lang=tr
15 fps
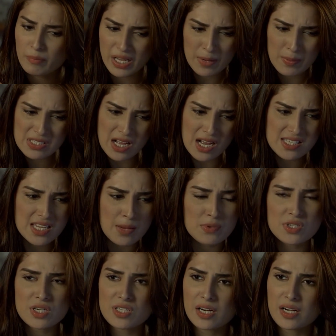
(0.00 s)
Bu benim
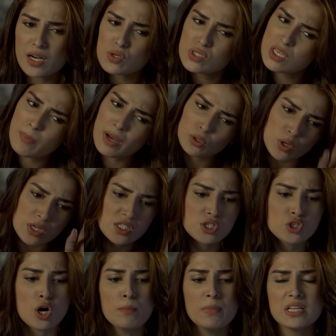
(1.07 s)
zaten son dönemim.
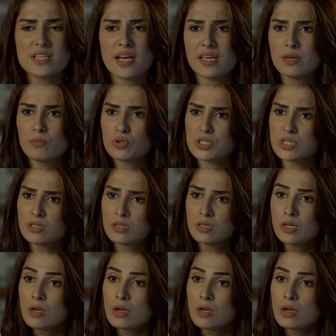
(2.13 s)
İyi bir işe gireceğim.